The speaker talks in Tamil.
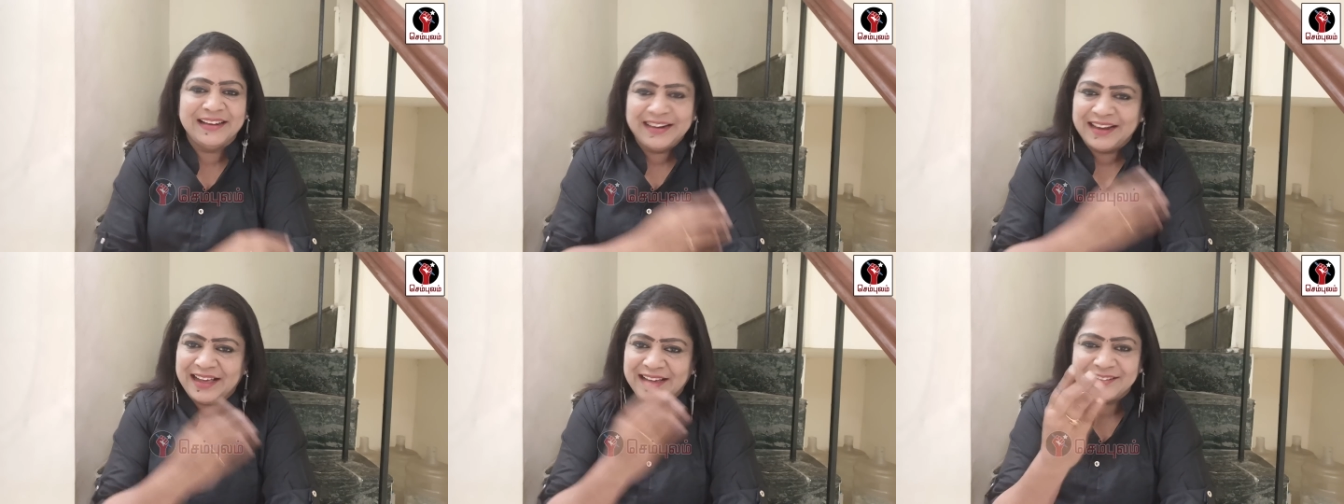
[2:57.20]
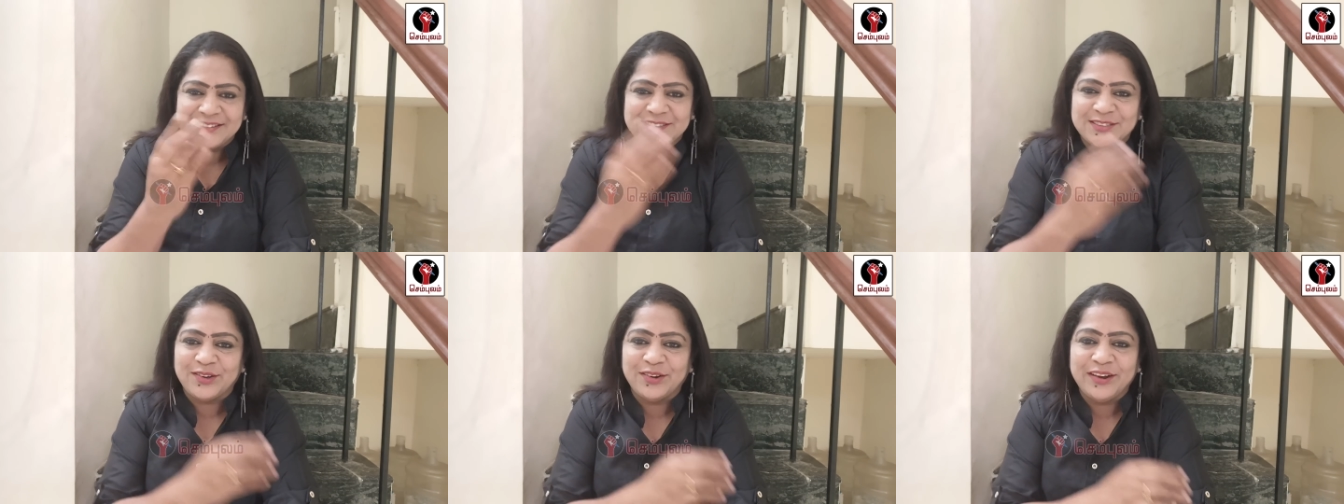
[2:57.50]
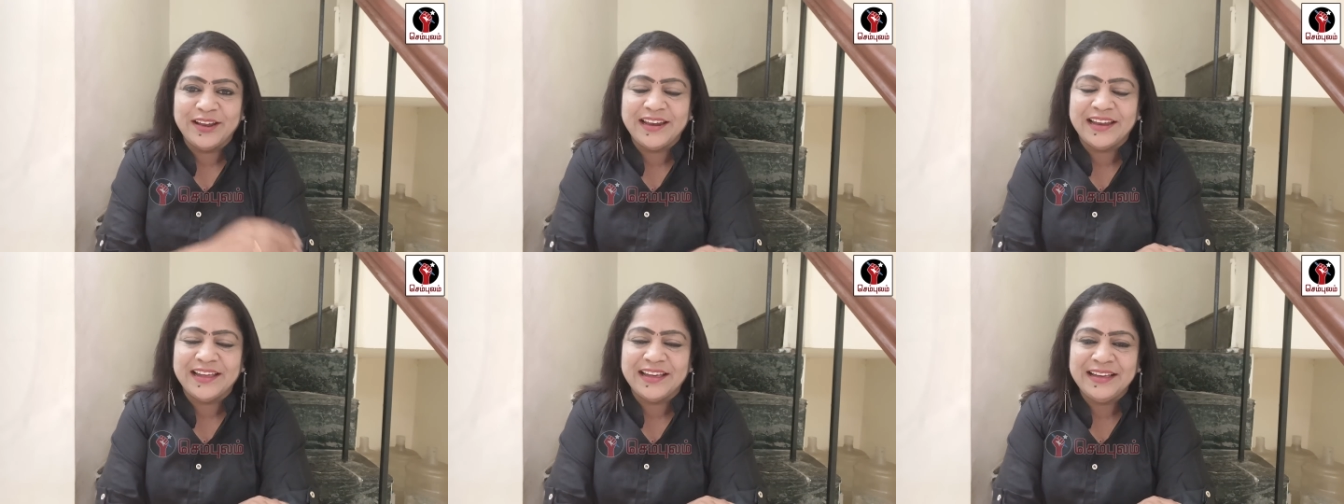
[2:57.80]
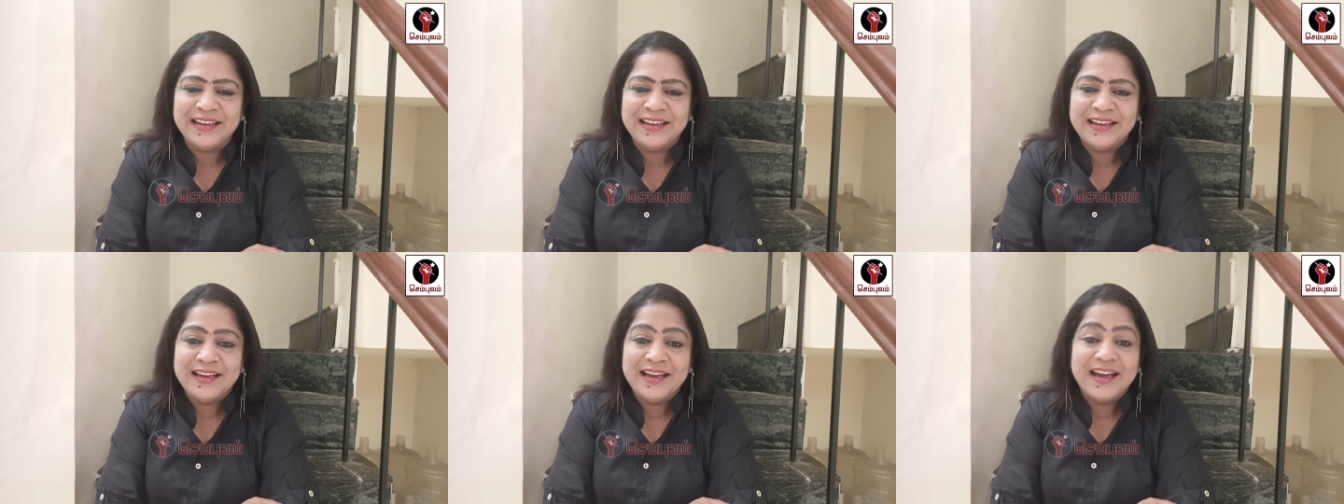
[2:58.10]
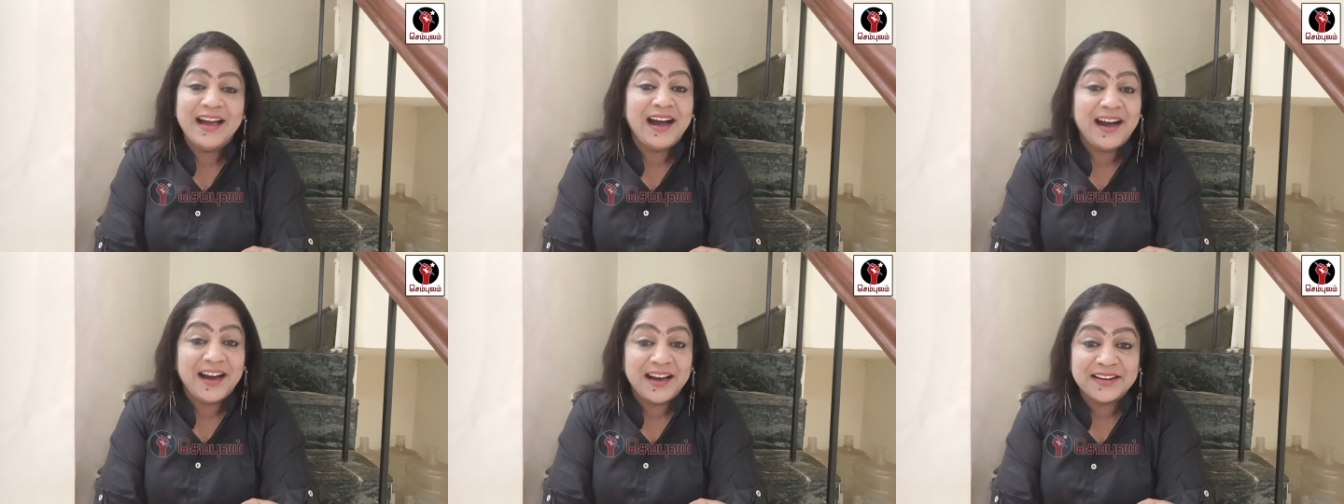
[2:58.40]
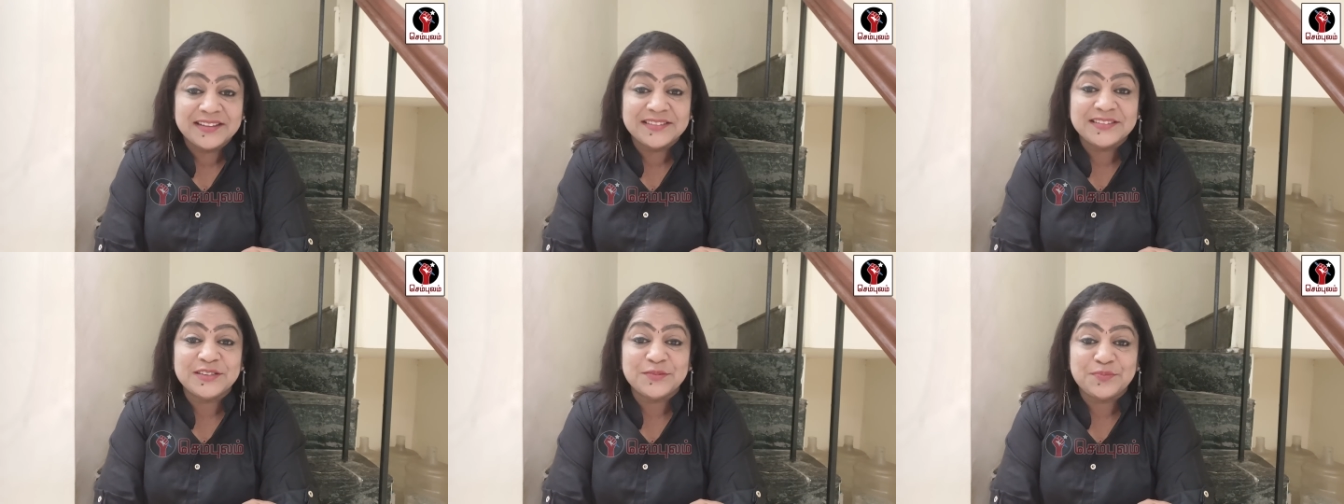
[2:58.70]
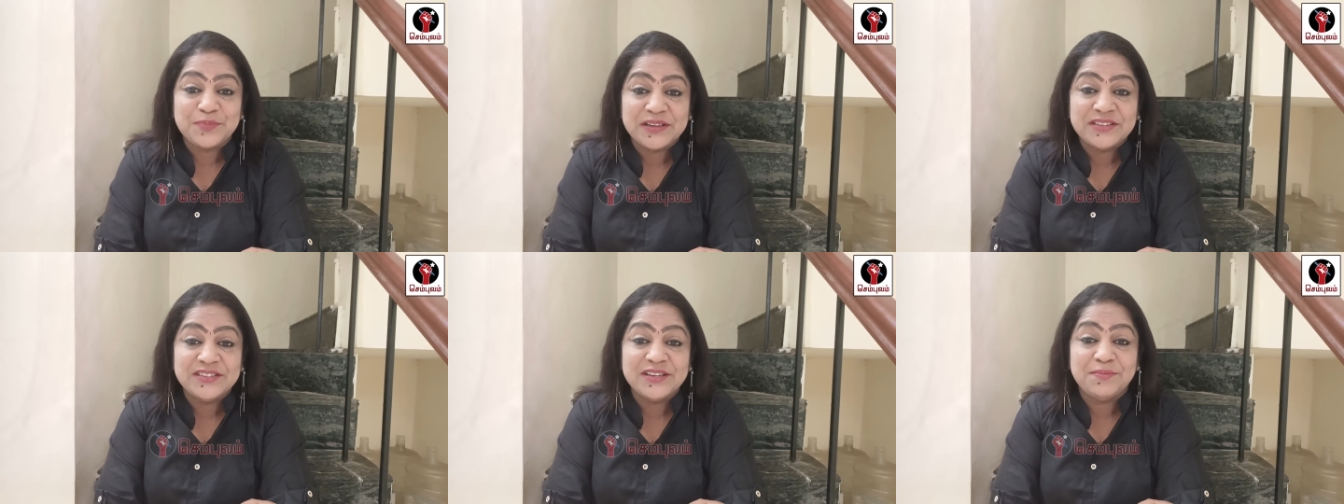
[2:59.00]
நாங்கள் சொல்லலை
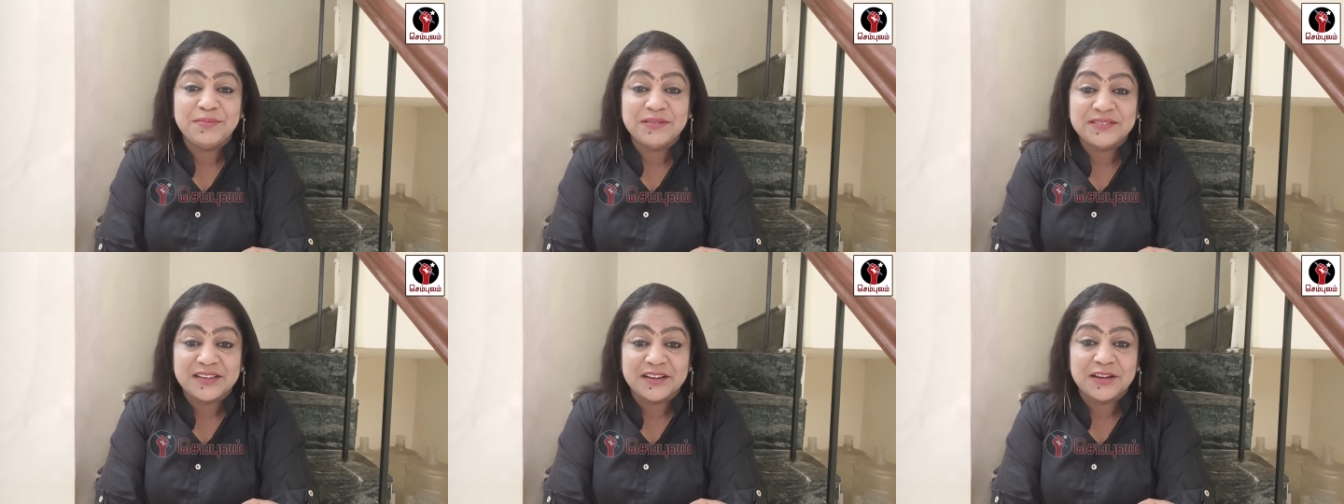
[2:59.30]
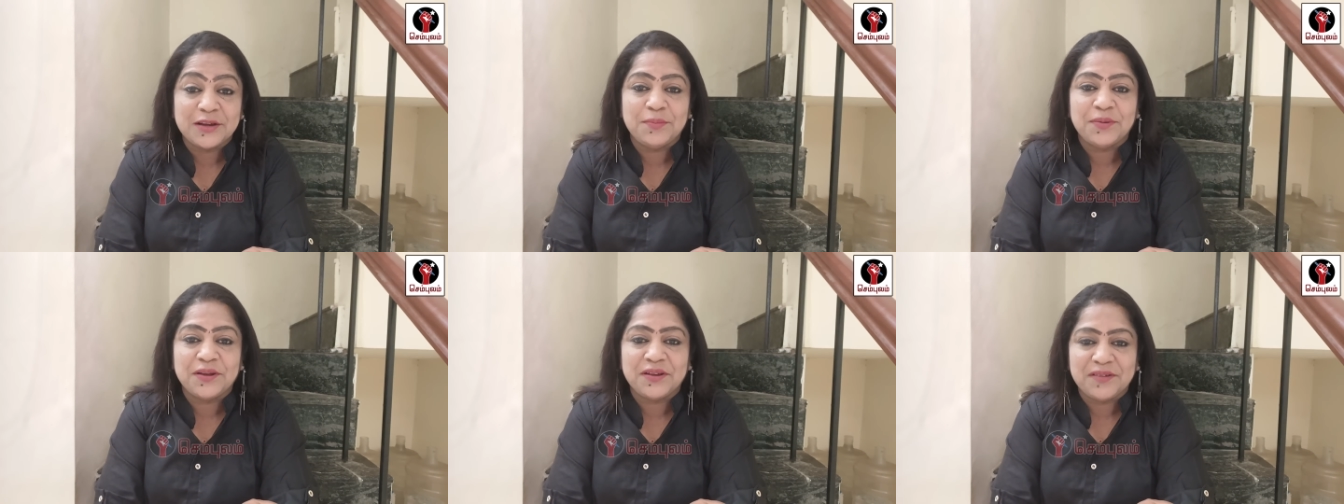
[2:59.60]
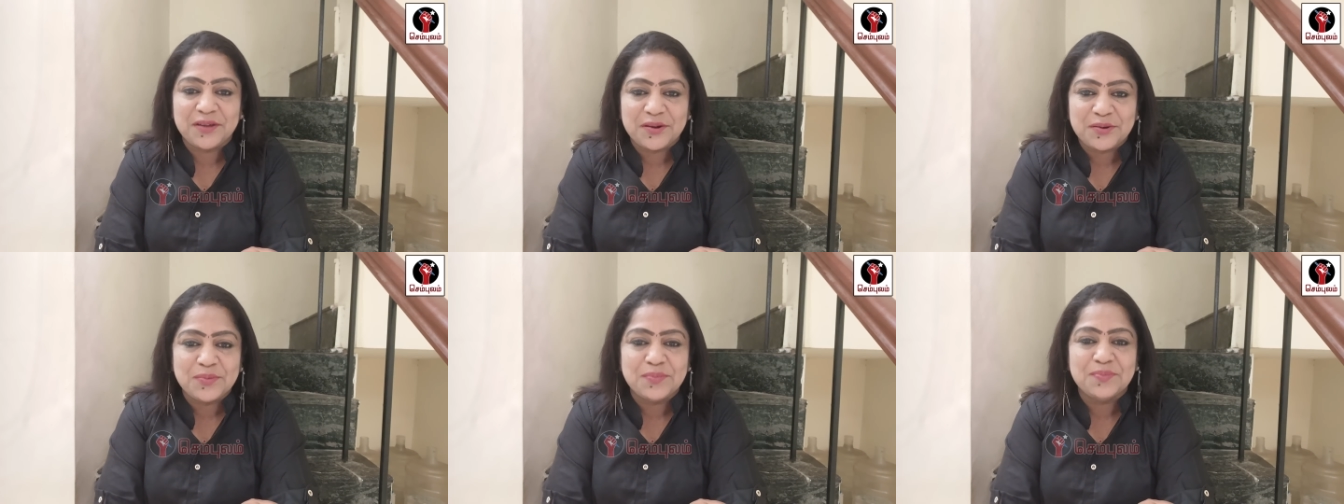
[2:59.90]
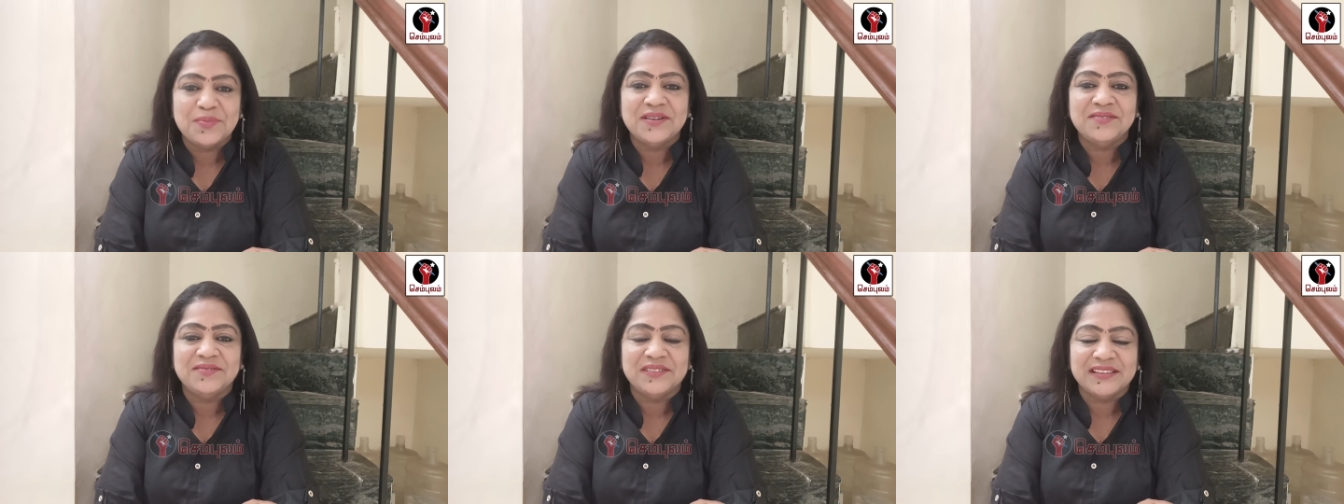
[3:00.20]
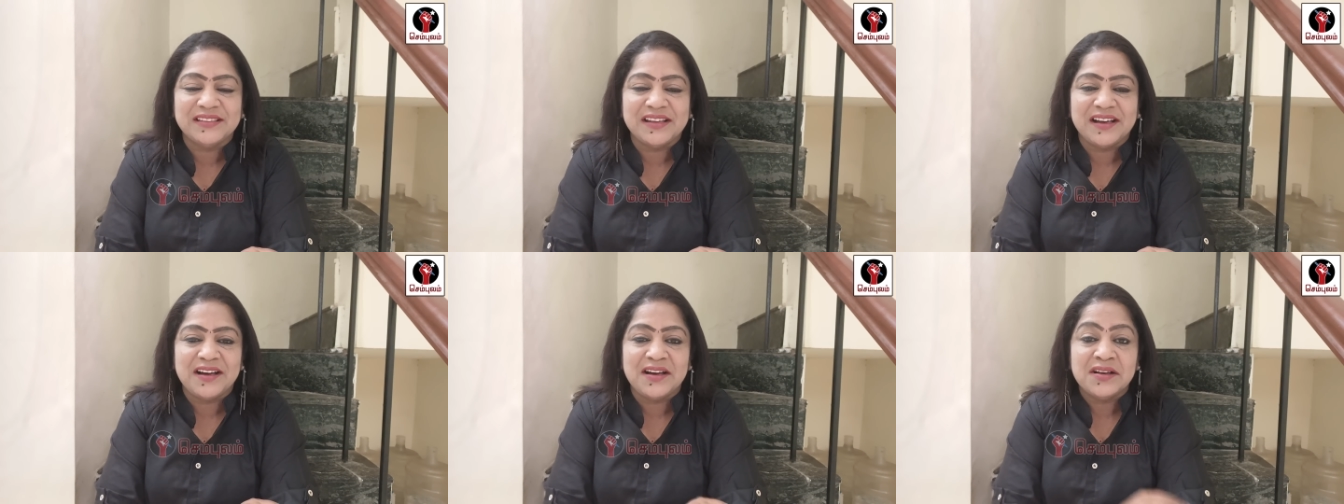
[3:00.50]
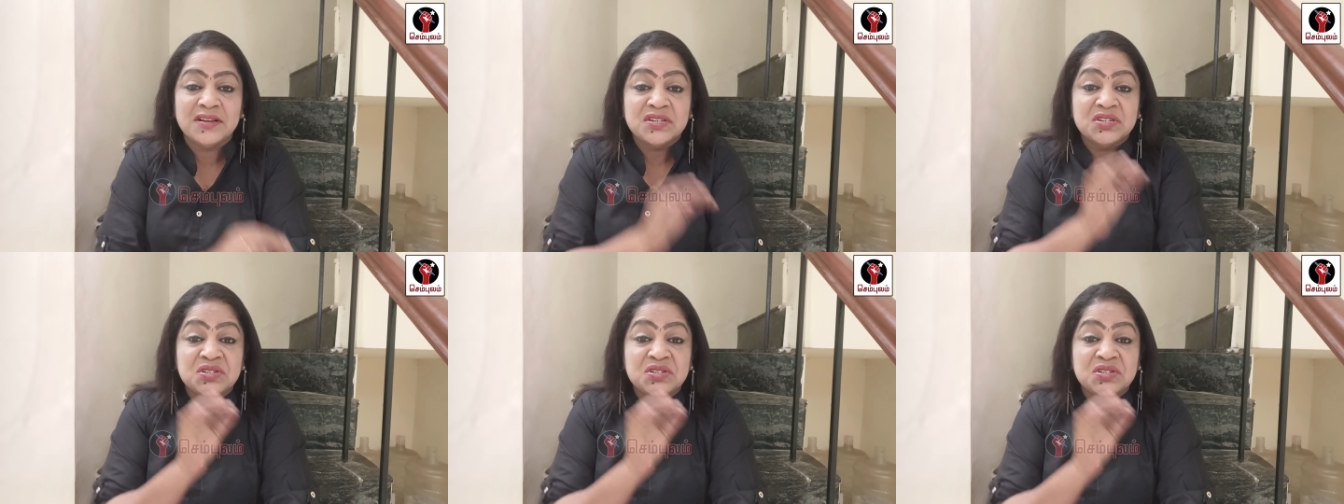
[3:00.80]
ஆர்எஸ்எஸ் பிஜேபி சங்க பரிவார் கும்பல் வந்தா